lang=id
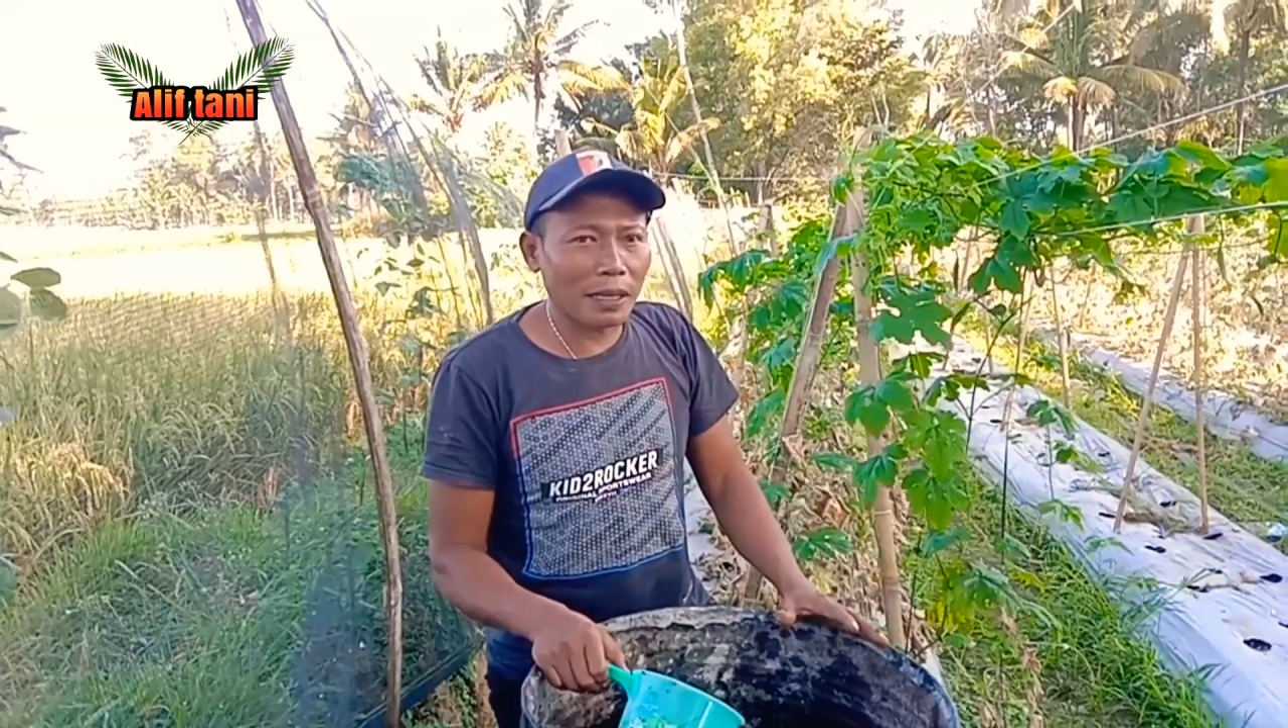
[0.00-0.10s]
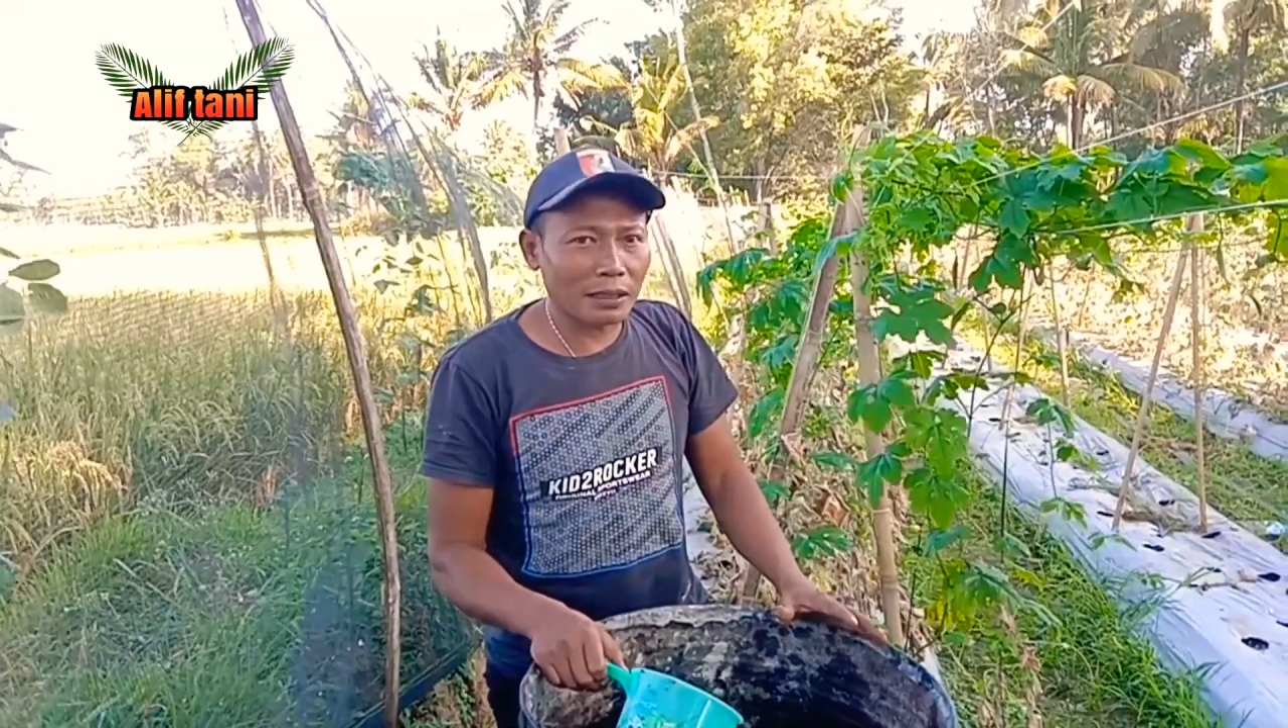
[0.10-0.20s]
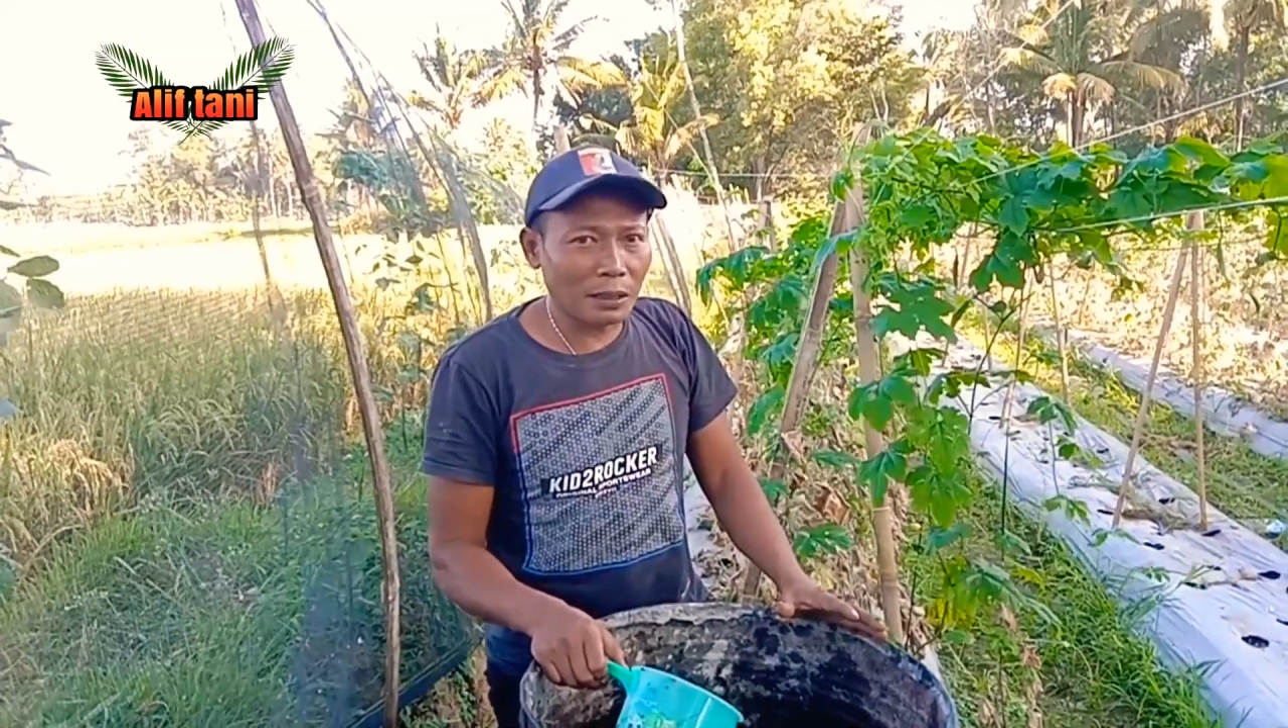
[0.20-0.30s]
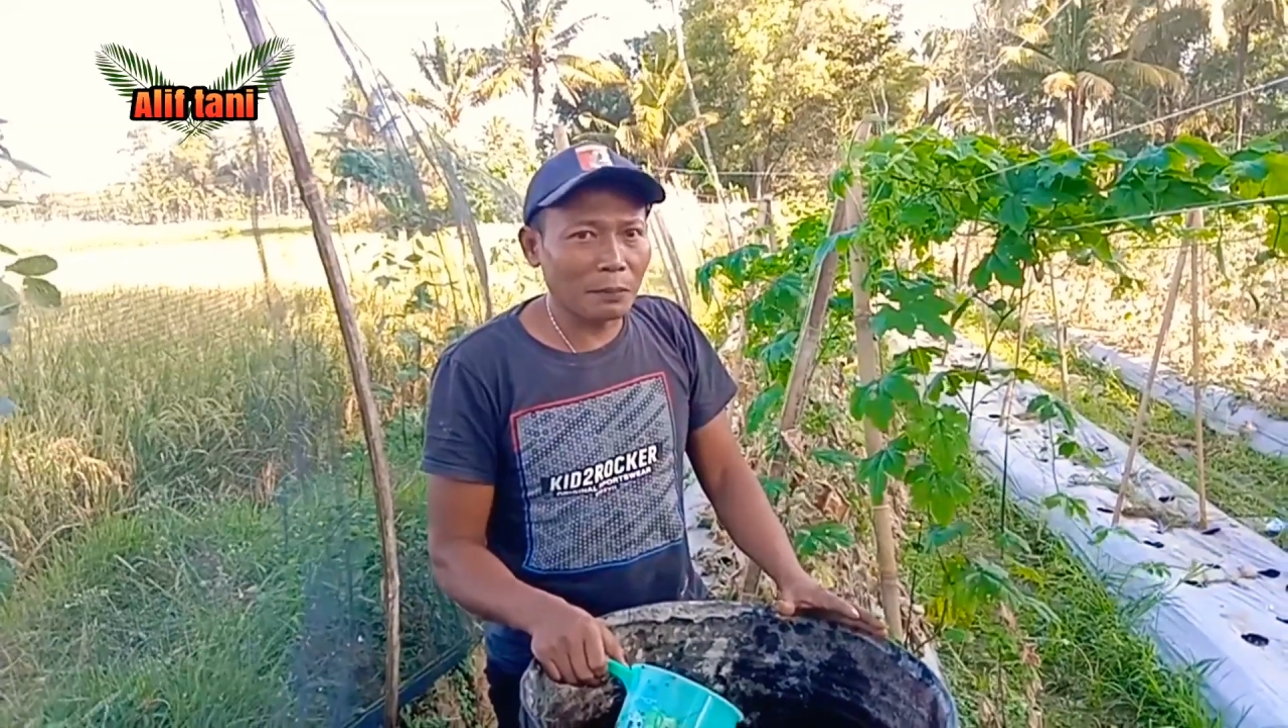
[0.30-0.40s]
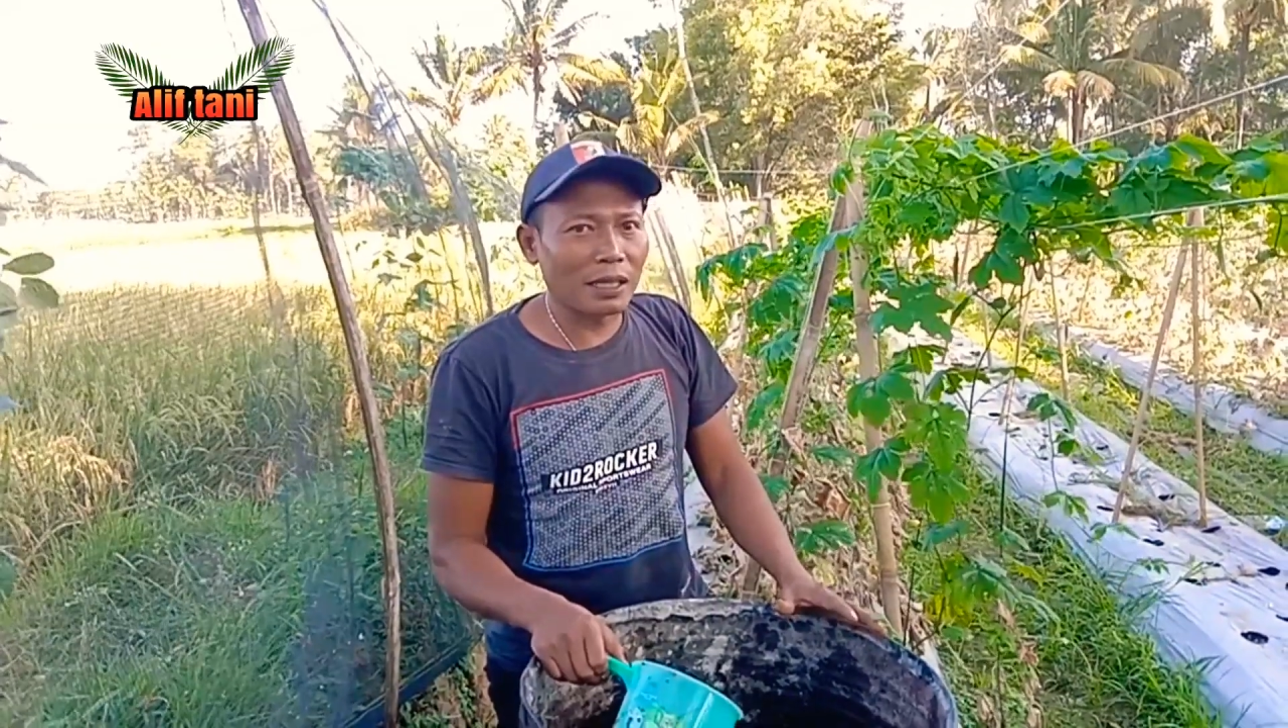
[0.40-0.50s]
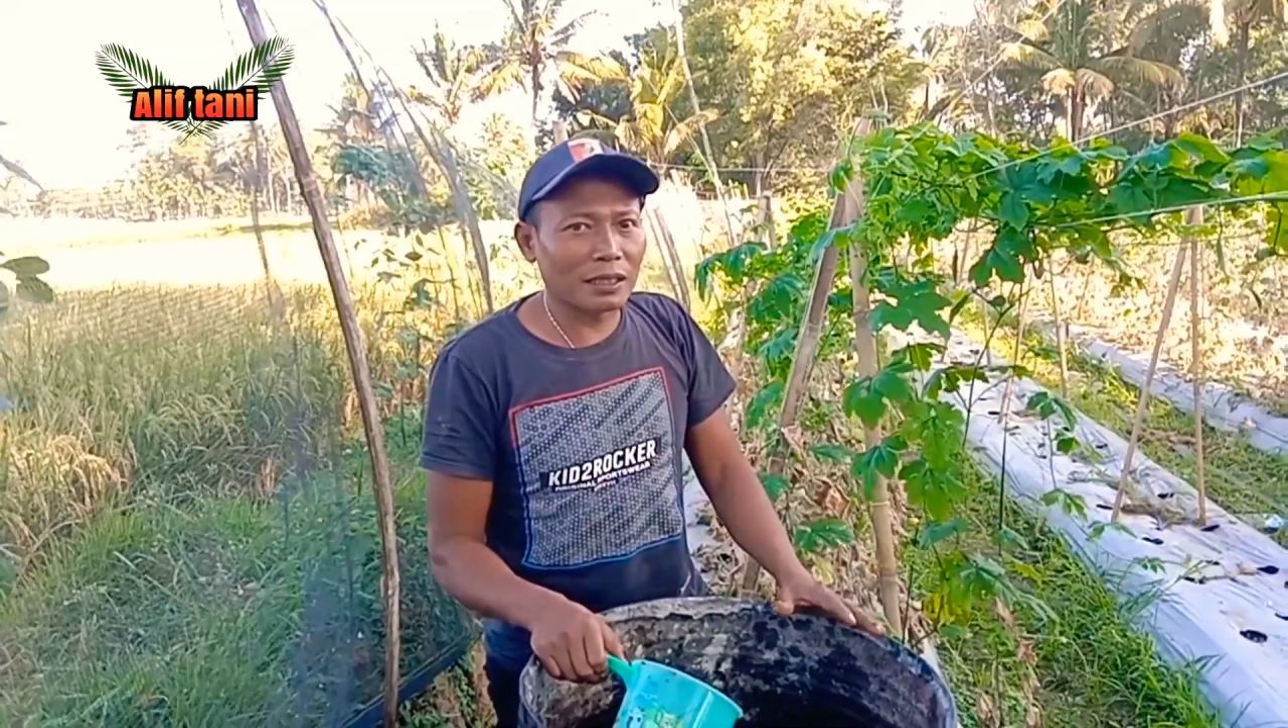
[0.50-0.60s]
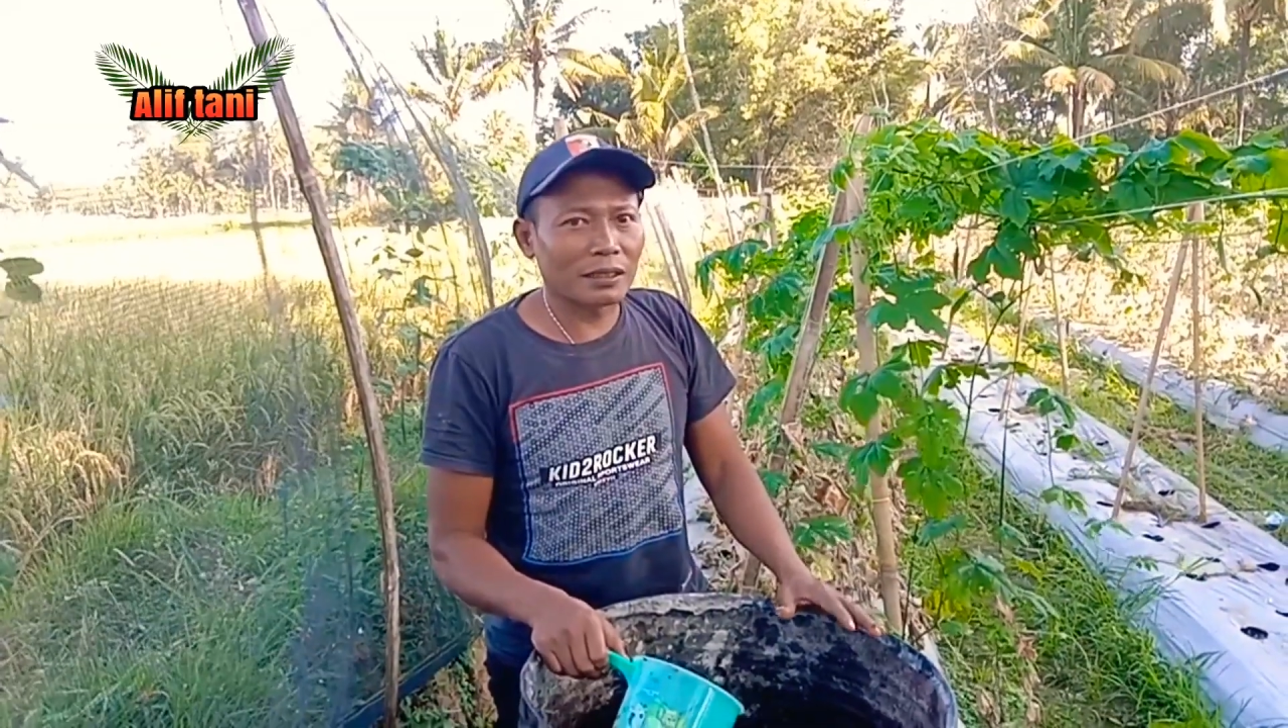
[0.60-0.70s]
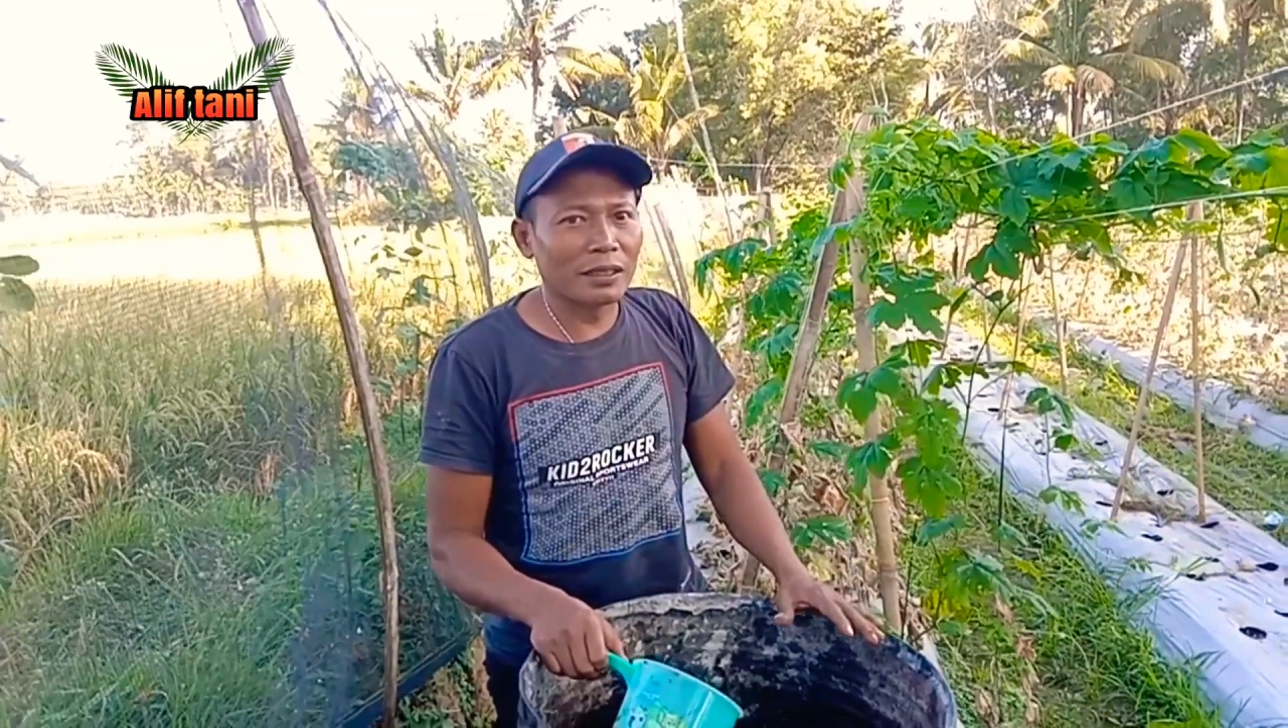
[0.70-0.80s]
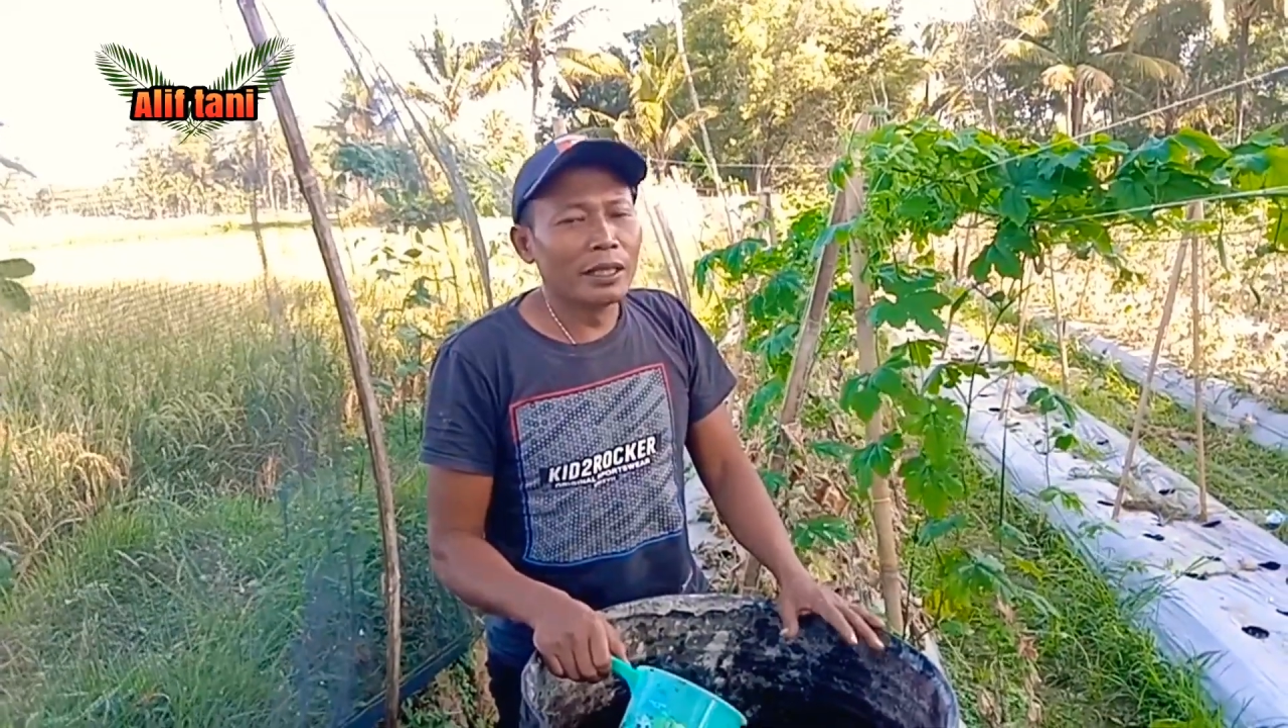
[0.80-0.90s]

kasih banget